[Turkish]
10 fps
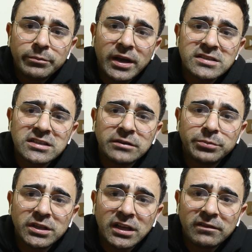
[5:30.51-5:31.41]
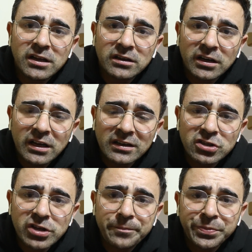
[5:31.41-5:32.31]
Ben sizlerin pdf'lerini
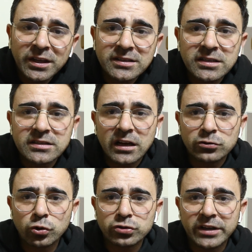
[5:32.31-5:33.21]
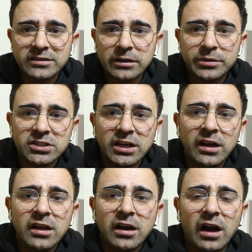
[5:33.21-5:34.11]
ayarlayacağım. Sizler de oradan tabii
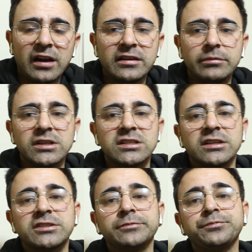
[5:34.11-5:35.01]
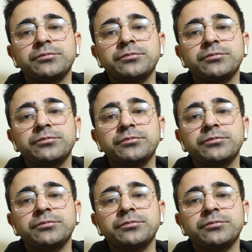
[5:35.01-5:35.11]
ki halledebilirsiniz.